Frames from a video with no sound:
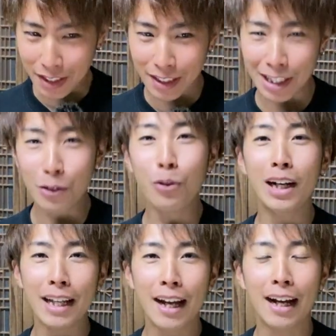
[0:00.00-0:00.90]
気候
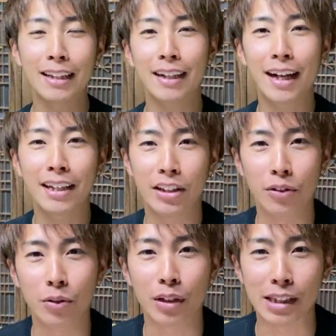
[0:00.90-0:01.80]
がね、あったかいってい
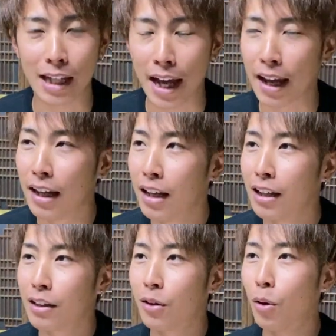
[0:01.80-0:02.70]
うことですね。
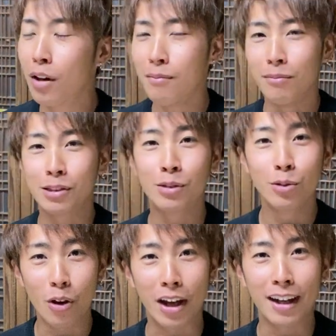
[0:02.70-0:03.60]
これ、す
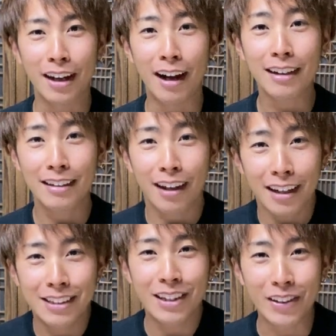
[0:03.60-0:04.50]
ごいあった
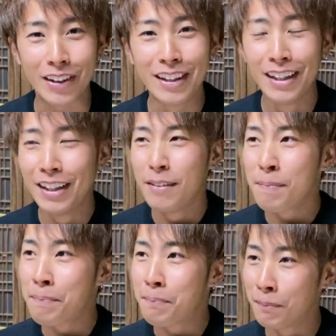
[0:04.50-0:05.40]
かすぎる
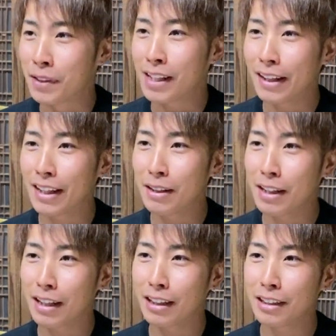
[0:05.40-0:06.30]
うん、最
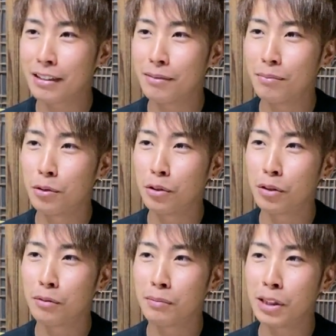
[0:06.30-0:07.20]
近、
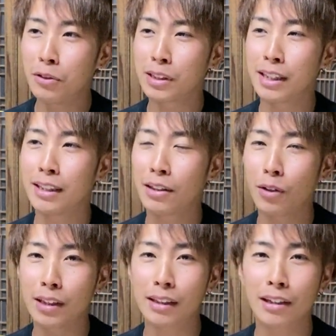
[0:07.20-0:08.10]
もう日本全体でこ
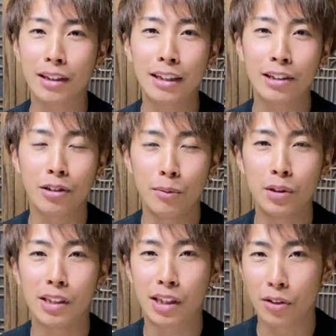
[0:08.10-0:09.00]
うあったかくなってると思う
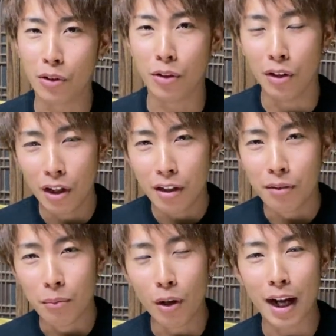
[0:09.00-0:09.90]
んですけど、
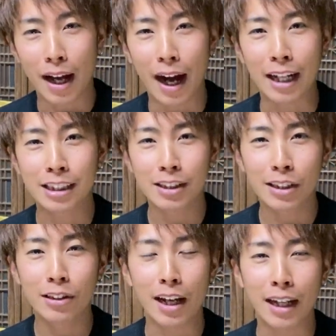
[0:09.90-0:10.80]
もはや暑
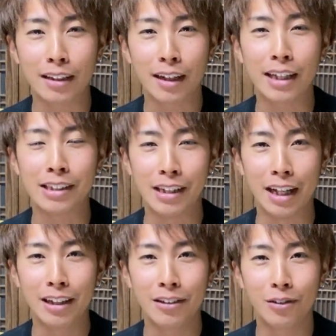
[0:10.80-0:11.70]
いぐらいあったかいです
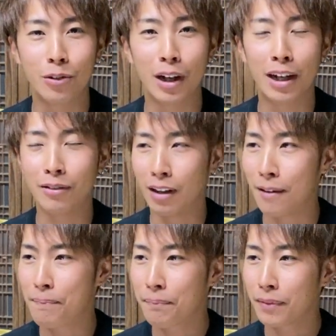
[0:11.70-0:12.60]
ね。ここら辺は。
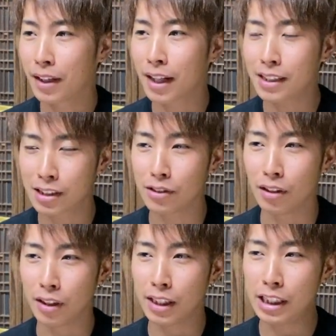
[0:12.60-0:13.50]
で、か
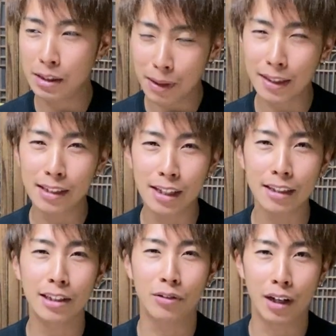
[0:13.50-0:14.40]
つ、一番助かっ
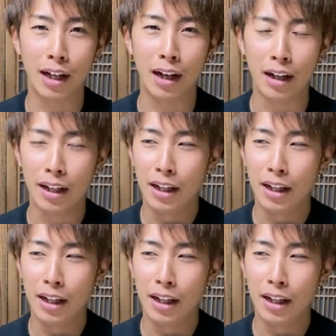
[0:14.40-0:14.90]
てるのが、